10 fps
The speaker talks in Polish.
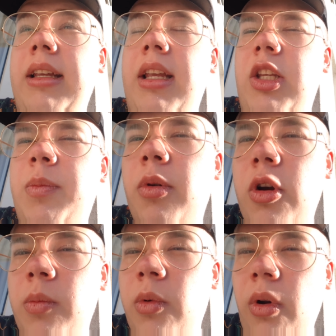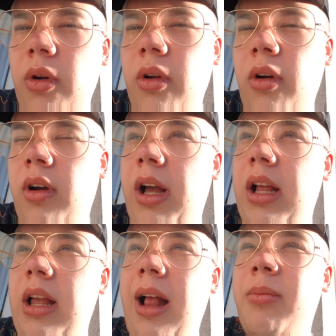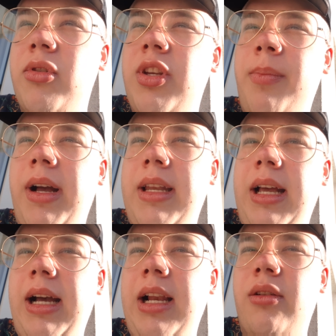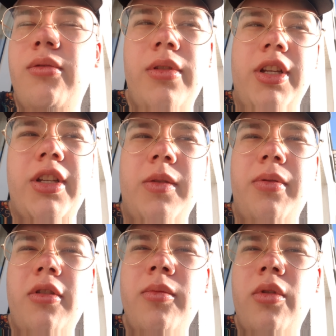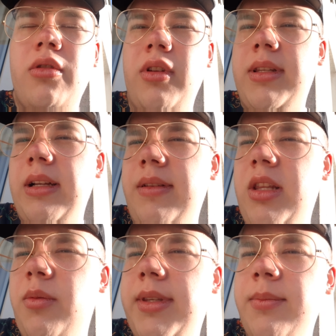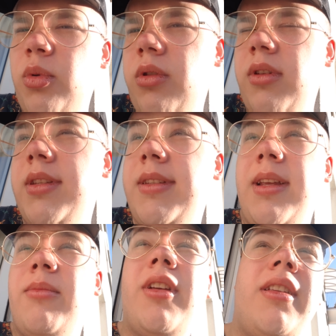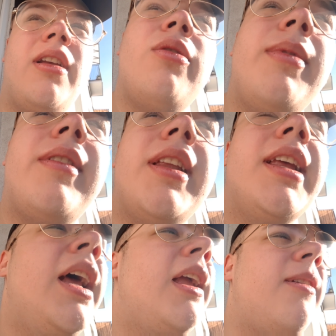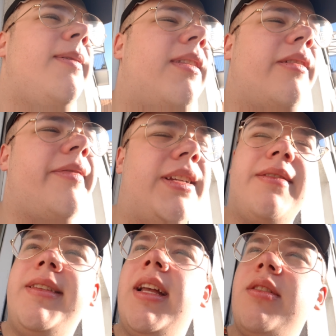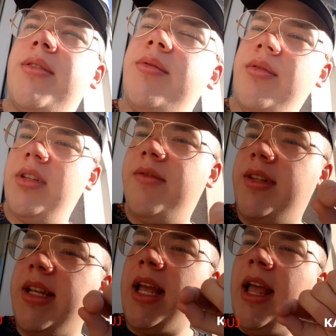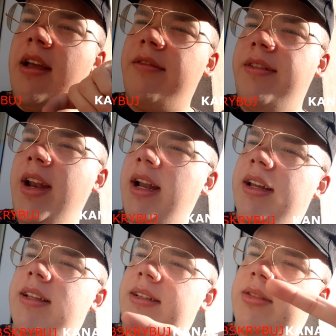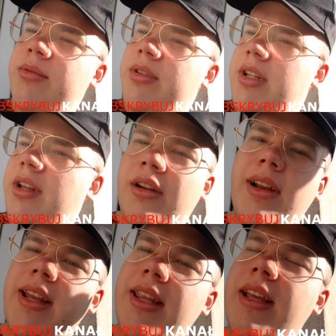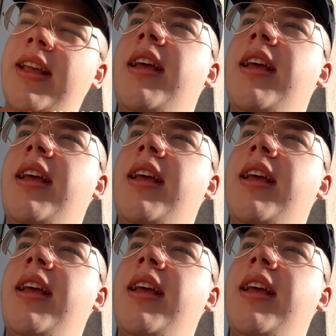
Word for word: i jest pochmurno, albo że pada, ale ogólnie, że jest pochmurno, jest tak wtedy smutno, jest ciemno, ja nie lubię wtedy. Ja lubię tak właśnie wstać, odsłonić, wiecie, firanę, zasłonę, roletę,